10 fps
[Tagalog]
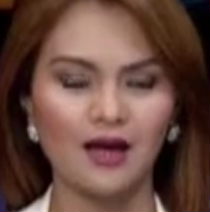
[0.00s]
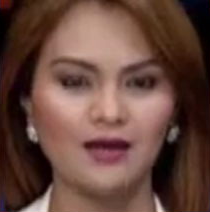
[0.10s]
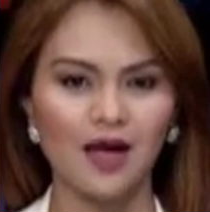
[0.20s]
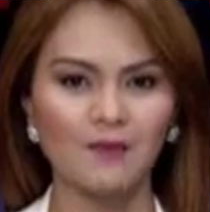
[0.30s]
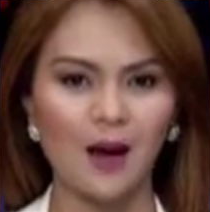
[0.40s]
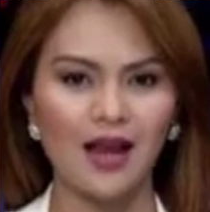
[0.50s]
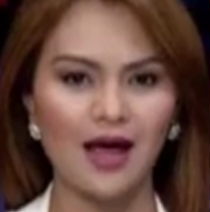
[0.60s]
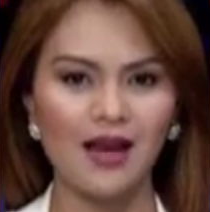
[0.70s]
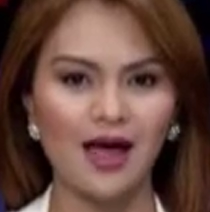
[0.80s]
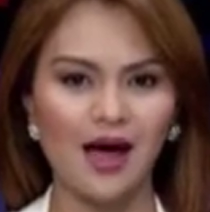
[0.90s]

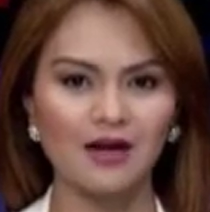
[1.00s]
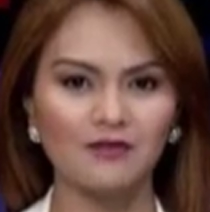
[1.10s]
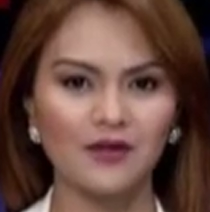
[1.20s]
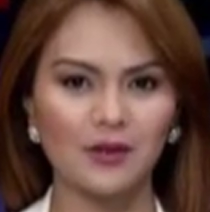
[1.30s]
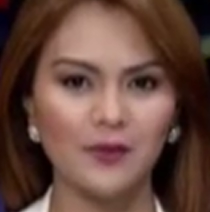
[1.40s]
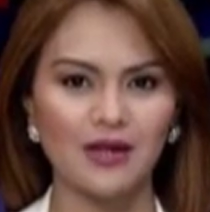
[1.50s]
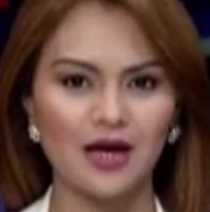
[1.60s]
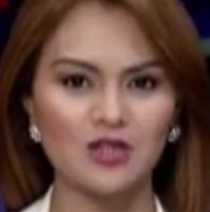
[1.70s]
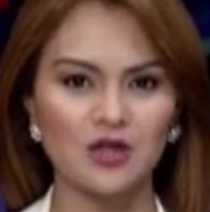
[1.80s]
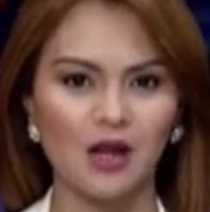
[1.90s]
Nagpaalala ang Philippine
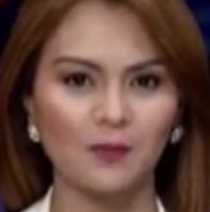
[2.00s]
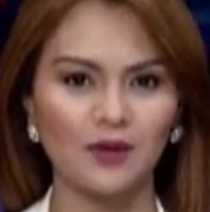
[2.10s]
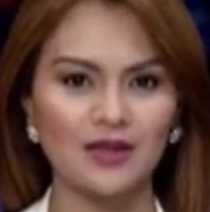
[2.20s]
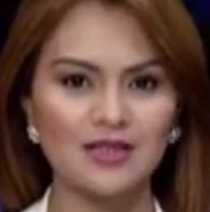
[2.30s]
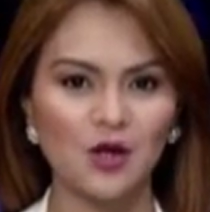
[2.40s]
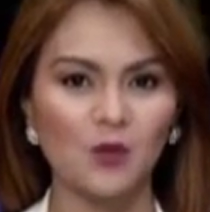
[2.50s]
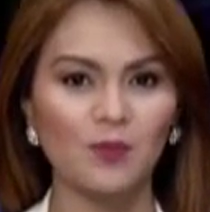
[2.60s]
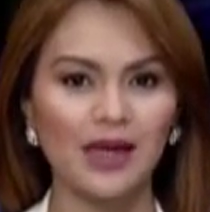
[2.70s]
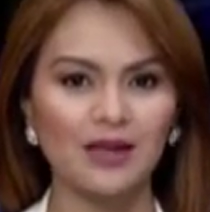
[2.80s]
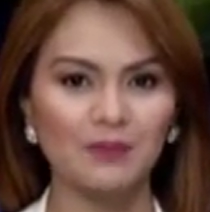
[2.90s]
National Police o
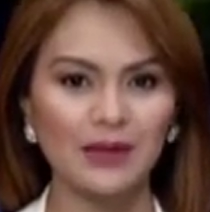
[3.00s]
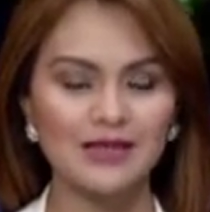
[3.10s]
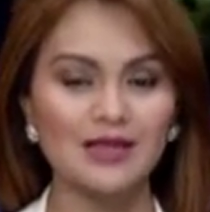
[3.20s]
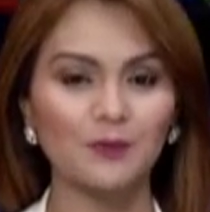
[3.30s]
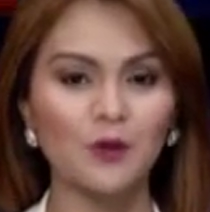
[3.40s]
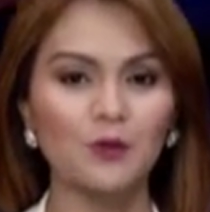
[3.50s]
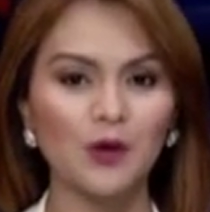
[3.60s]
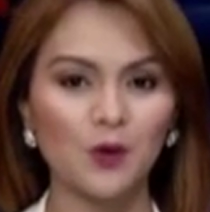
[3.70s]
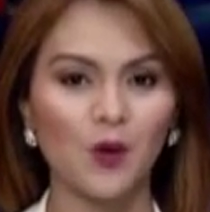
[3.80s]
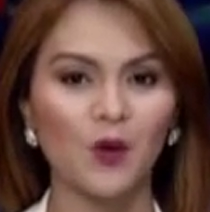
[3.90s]
PNP sa
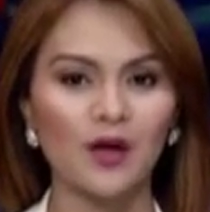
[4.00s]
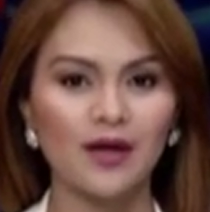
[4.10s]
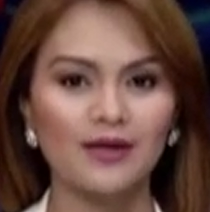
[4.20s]
publiko